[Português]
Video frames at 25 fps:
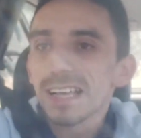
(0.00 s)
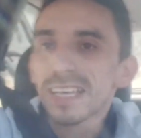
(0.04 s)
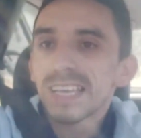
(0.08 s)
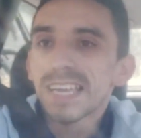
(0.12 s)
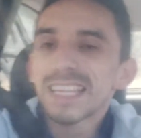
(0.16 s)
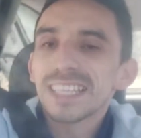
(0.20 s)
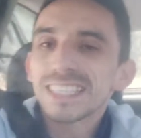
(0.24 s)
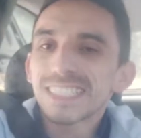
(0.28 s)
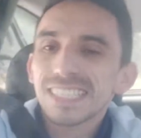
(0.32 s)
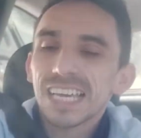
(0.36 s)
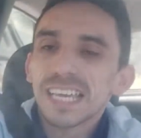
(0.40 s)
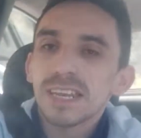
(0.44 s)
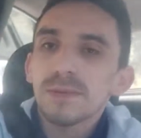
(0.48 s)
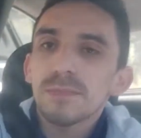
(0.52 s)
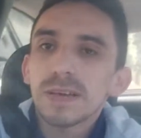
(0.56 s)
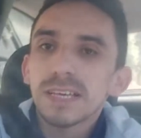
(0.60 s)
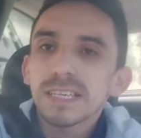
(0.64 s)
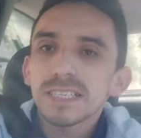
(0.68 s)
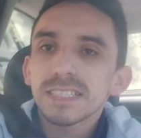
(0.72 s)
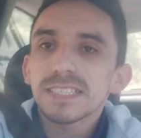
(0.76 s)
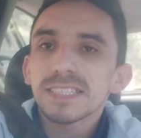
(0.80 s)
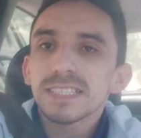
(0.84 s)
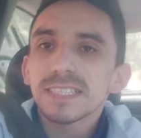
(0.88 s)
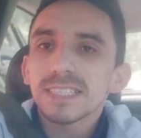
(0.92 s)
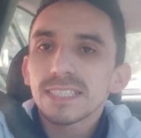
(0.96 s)
eles querem
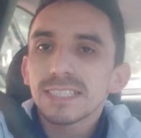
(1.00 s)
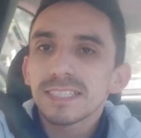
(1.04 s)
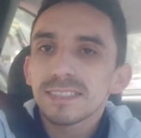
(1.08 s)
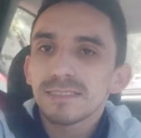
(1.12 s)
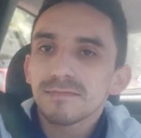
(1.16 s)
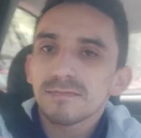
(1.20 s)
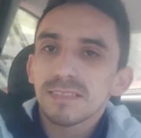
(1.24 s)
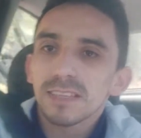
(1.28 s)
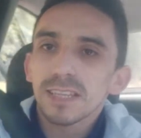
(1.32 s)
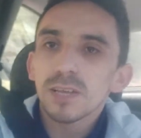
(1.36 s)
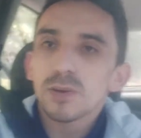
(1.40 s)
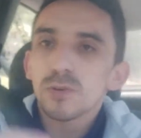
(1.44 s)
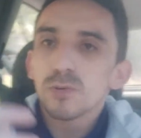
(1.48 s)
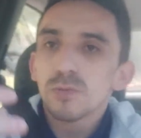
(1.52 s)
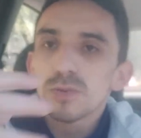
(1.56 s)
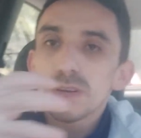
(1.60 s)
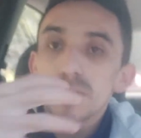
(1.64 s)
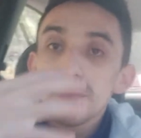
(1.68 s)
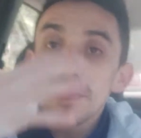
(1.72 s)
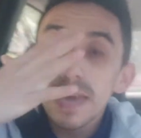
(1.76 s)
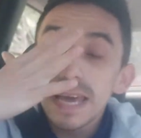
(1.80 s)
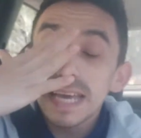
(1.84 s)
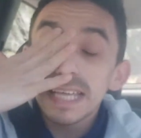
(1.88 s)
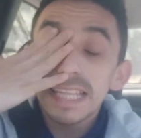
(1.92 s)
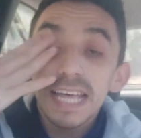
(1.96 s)
mais, entendeu?
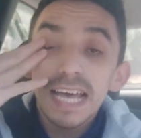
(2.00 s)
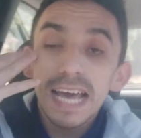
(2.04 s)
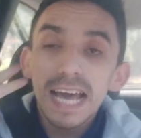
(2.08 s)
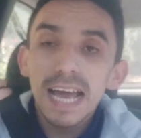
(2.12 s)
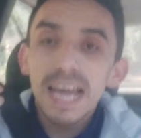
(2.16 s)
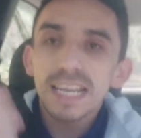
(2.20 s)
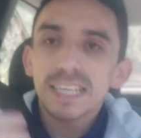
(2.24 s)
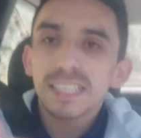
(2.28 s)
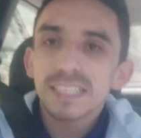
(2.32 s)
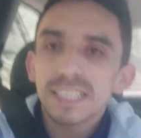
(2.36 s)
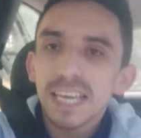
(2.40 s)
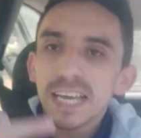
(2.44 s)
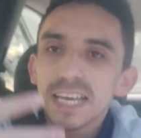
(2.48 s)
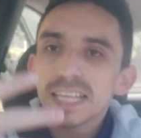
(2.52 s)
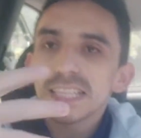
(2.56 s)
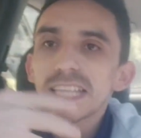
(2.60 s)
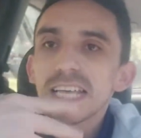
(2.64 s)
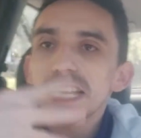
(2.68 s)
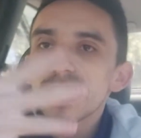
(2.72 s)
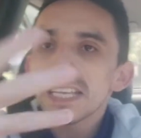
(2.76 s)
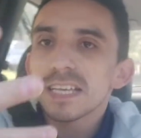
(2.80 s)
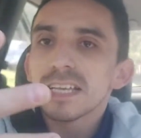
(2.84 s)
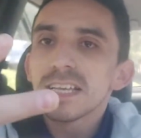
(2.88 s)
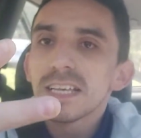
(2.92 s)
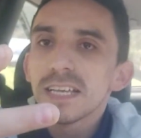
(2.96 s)
Liberdade, quer
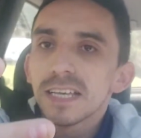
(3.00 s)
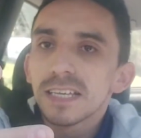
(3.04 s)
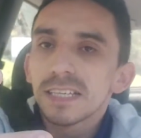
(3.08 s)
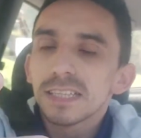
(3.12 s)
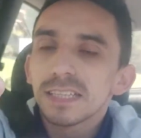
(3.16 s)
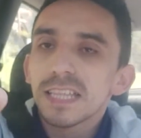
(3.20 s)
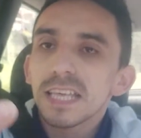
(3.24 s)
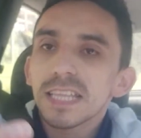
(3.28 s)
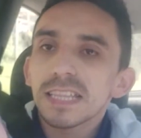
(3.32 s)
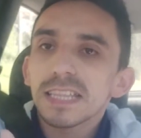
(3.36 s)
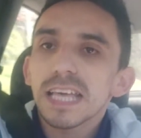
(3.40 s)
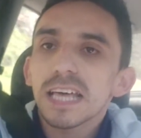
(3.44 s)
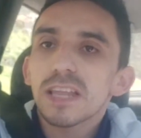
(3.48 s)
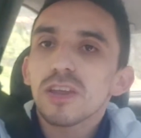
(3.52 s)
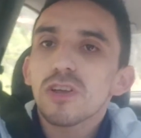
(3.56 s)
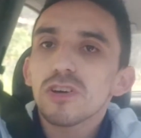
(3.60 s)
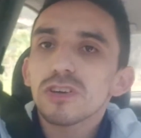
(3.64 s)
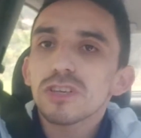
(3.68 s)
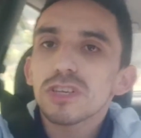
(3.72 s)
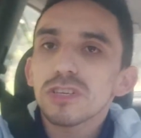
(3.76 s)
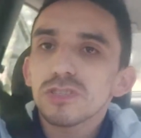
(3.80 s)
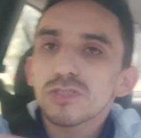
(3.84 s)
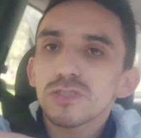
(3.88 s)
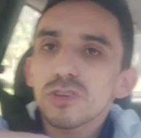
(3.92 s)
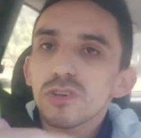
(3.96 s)
andar dentro da
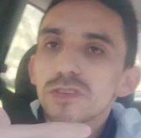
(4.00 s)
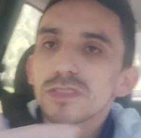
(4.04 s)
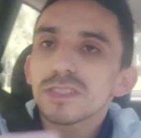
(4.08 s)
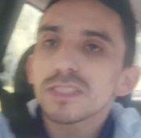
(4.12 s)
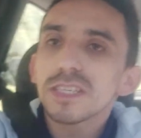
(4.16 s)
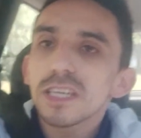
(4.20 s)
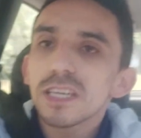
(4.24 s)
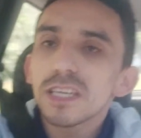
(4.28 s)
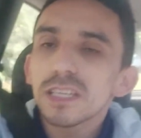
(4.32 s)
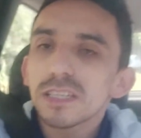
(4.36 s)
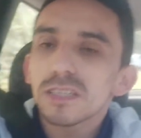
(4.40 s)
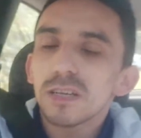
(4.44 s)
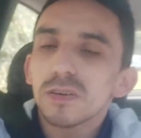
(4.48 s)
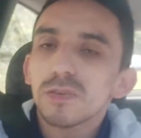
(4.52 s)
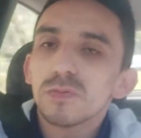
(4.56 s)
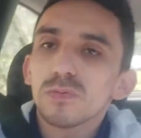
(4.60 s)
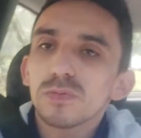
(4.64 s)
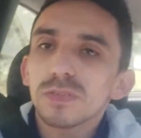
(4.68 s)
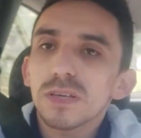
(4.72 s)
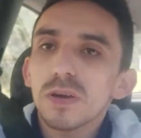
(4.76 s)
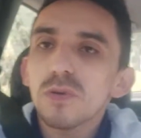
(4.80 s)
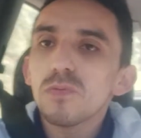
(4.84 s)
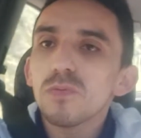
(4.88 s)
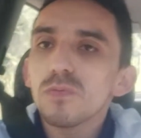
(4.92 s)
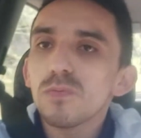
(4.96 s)
loja sozinho, então
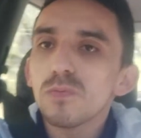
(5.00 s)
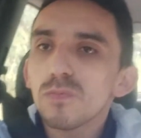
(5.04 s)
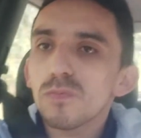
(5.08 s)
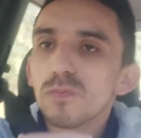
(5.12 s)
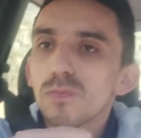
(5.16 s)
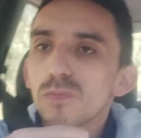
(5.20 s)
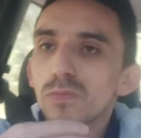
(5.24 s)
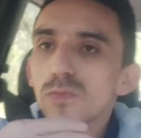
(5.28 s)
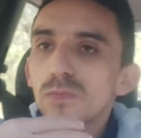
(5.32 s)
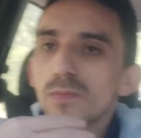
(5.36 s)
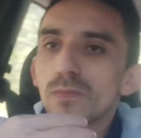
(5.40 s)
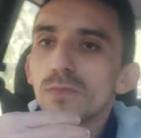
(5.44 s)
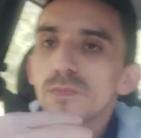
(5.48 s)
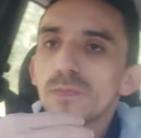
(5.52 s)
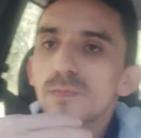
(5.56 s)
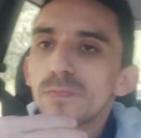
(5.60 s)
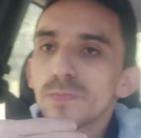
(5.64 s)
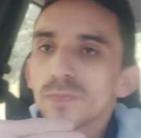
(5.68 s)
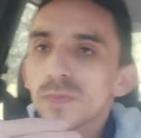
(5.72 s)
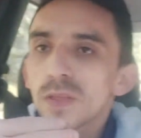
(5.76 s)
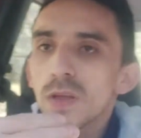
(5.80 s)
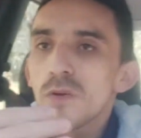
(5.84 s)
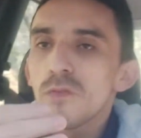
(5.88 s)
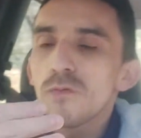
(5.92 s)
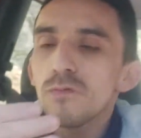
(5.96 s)
não quer um
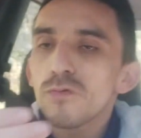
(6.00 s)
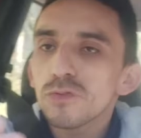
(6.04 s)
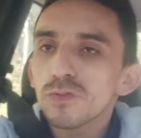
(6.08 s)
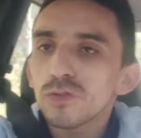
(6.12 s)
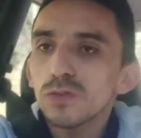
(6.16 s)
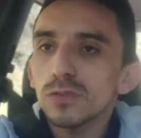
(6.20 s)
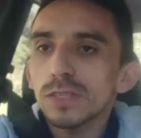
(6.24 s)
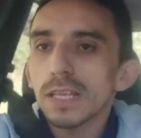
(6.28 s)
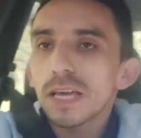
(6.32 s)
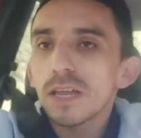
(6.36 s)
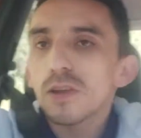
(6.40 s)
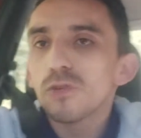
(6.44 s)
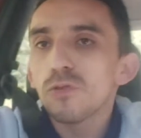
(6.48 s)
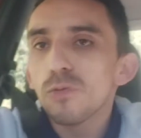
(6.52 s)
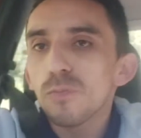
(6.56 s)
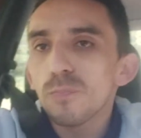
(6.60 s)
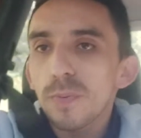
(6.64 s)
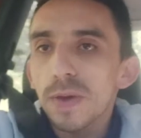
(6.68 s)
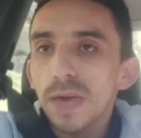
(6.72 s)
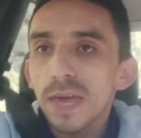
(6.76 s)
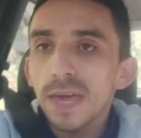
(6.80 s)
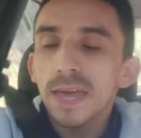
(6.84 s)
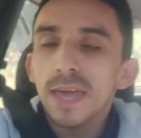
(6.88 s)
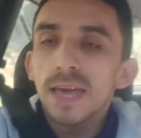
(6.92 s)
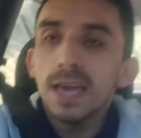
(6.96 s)
funcionário no
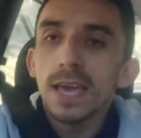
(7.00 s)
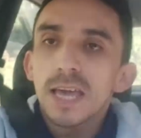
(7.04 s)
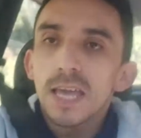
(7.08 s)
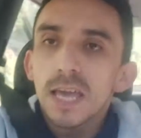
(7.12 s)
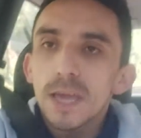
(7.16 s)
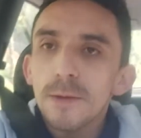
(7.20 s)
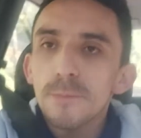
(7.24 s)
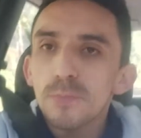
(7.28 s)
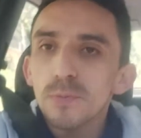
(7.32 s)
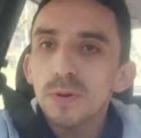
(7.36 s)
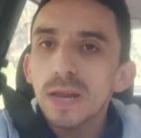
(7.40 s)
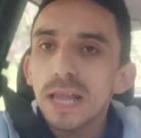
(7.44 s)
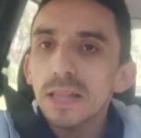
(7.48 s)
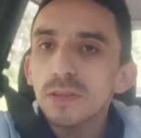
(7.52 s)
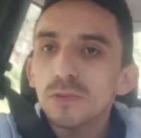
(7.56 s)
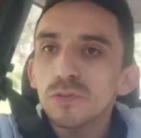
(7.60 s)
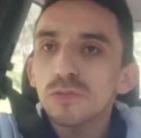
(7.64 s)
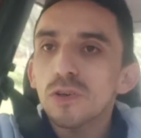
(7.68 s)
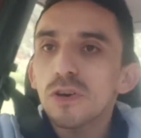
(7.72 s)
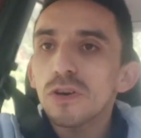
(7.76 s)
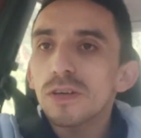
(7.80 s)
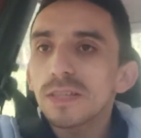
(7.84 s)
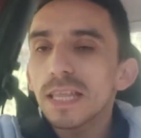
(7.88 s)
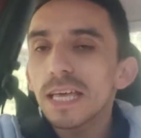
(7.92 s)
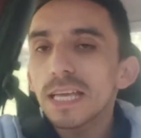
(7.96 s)
pé. E pro lado
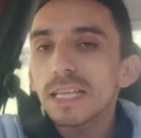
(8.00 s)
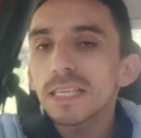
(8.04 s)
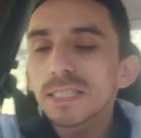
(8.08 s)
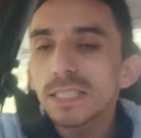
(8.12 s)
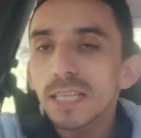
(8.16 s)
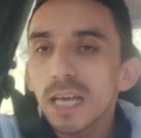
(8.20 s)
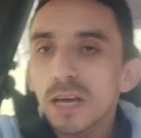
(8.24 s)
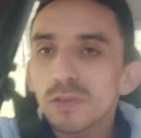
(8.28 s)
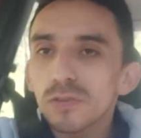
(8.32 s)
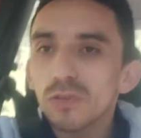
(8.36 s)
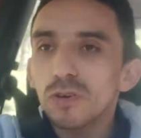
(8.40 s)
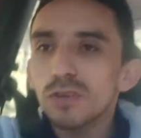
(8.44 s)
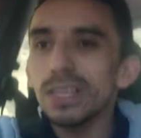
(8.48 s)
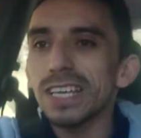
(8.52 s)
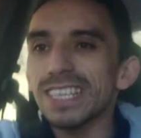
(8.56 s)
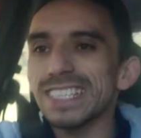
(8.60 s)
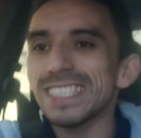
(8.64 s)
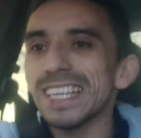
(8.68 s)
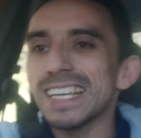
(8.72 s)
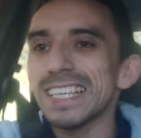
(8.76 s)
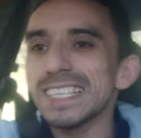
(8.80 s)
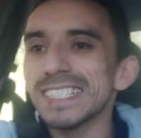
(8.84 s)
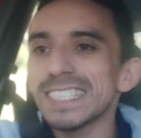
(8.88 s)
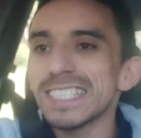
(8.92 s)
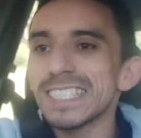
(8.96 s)
do Nordeste não, o Nordeste ele